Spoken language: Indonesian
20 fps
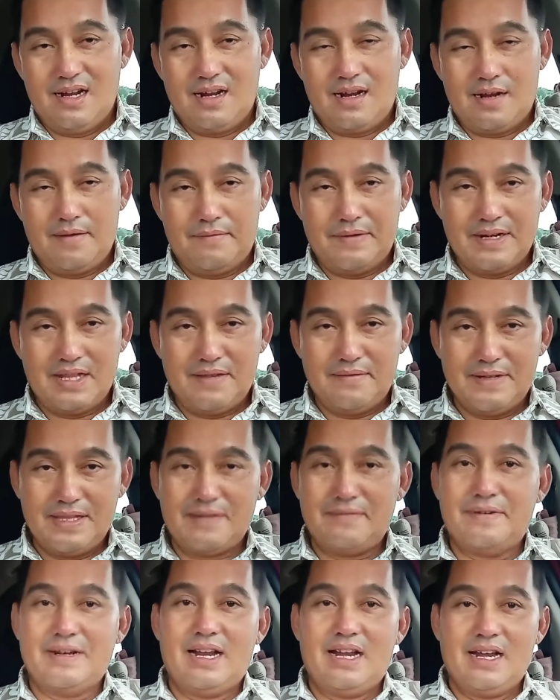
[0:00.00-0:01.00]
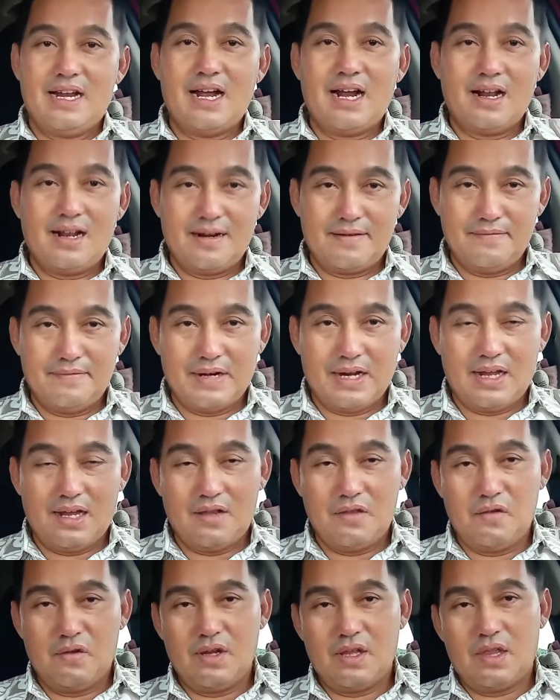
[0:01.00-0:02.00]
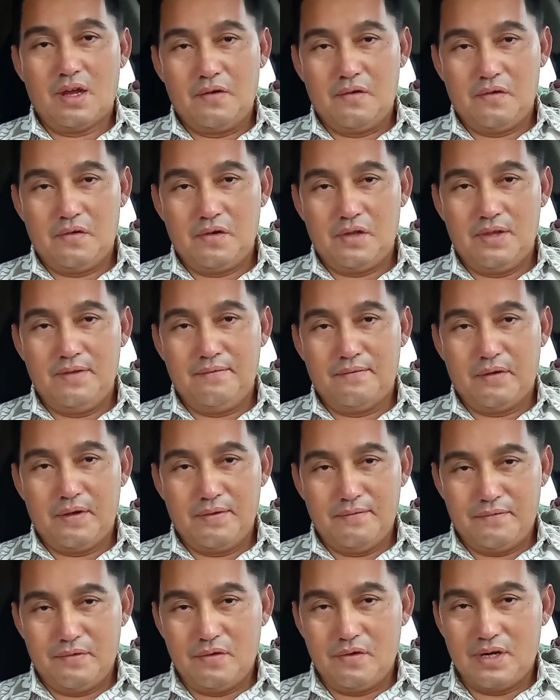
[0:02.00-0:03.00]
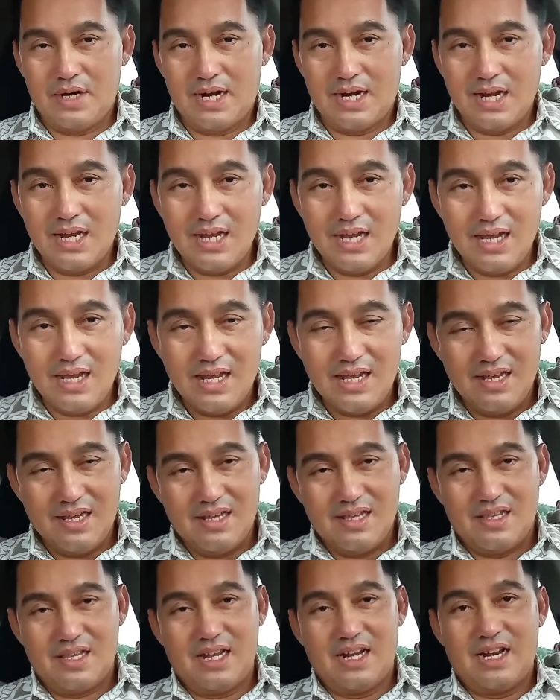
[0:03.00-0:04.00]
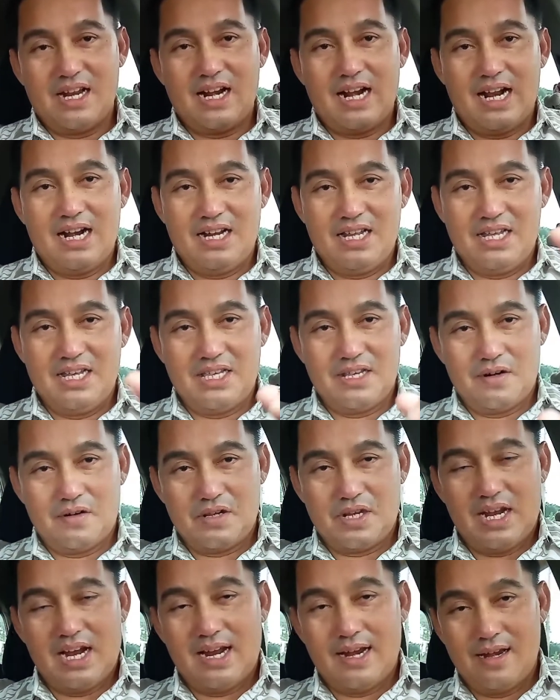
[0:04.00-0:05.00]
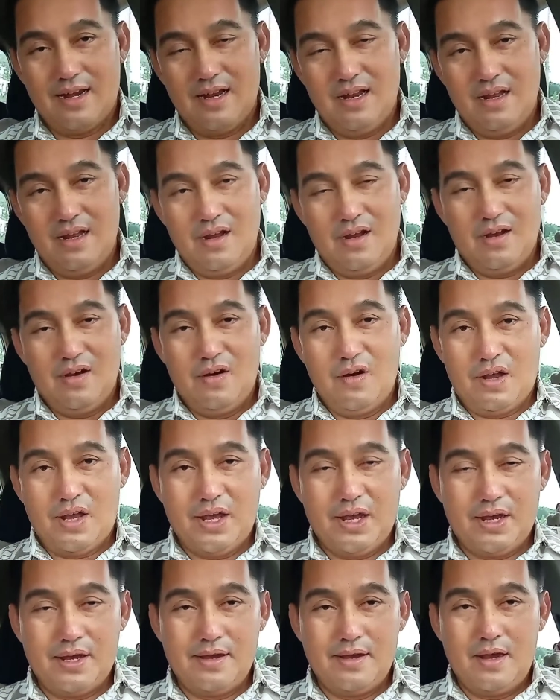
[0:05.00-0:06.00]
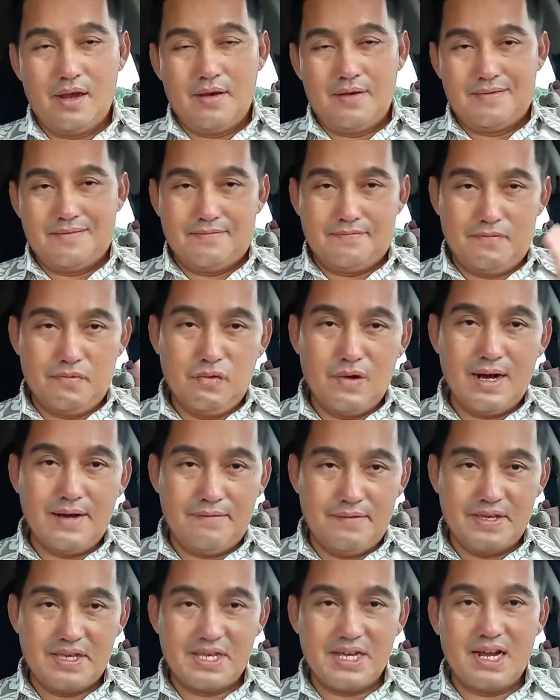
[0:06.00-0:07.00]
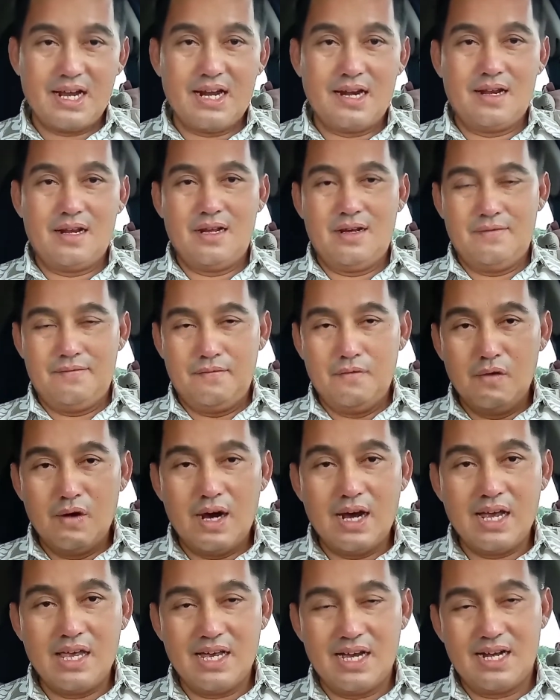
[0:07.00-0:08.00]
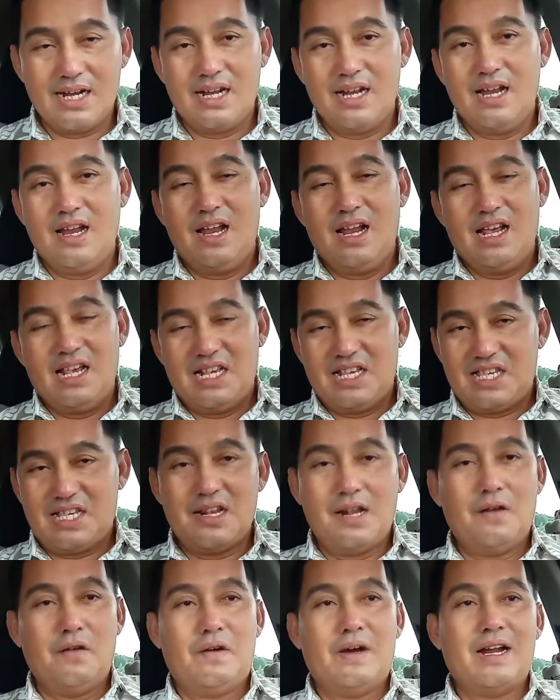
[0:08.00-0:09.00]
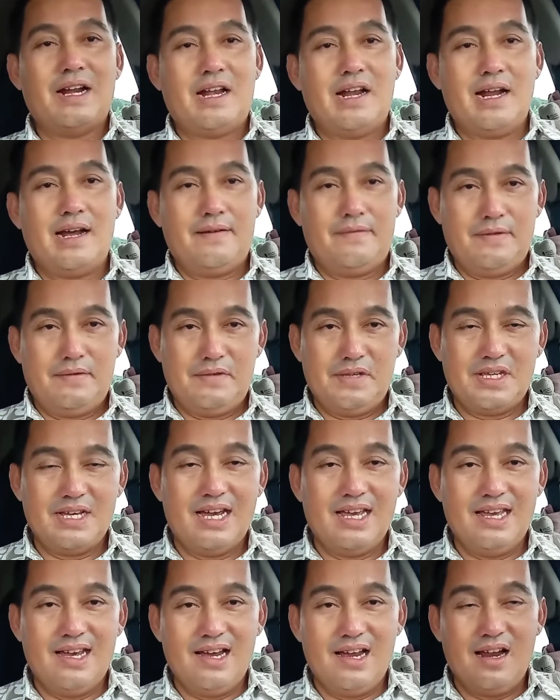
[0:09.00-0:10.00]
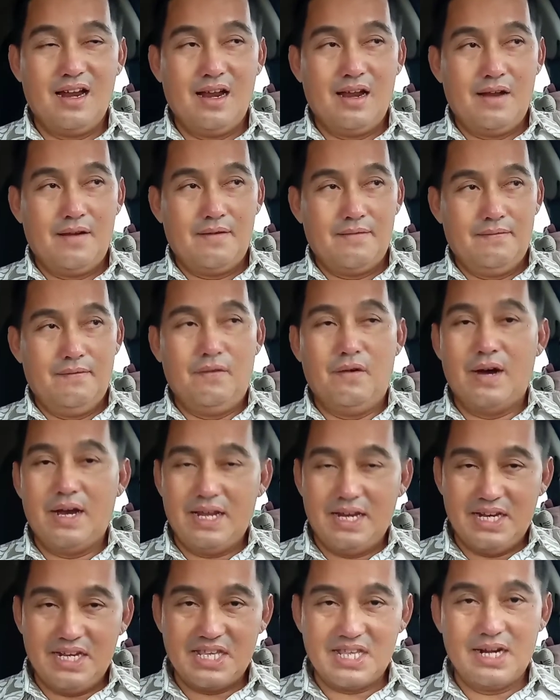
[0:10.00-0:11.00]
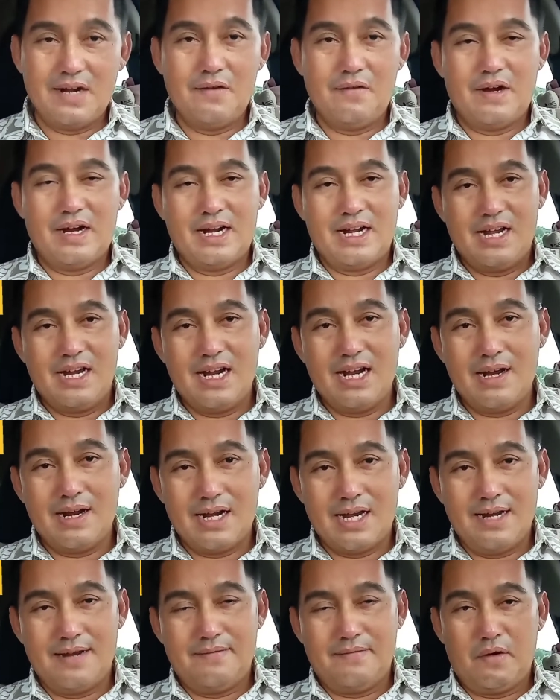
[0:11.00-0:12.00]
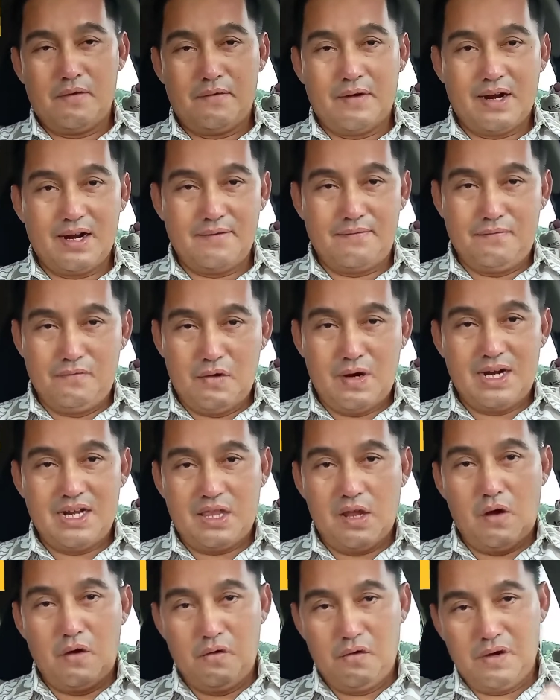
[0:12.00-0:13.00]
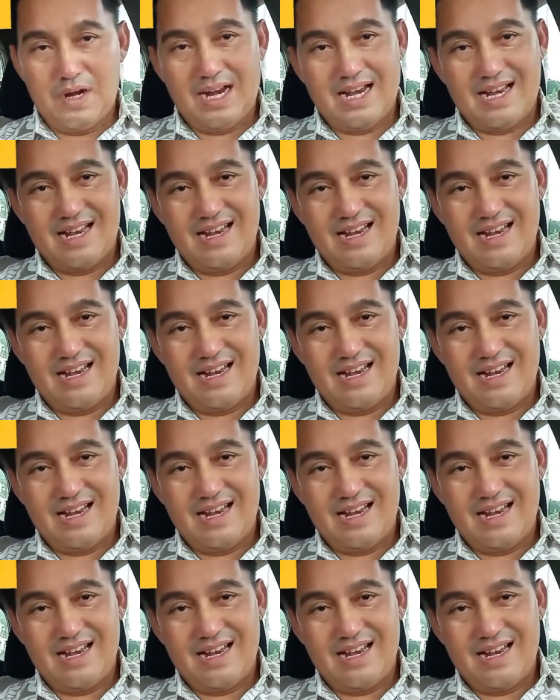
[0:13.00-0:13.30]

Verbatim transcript: kepada teman-teman Anda agar mereka juga tahu info-info dari channel ahli gizi sehat. Oke, buah pisang adalah buah yang selalu ada pemirsa ya. Buah ini selalu ada dan merupakan buah tahunan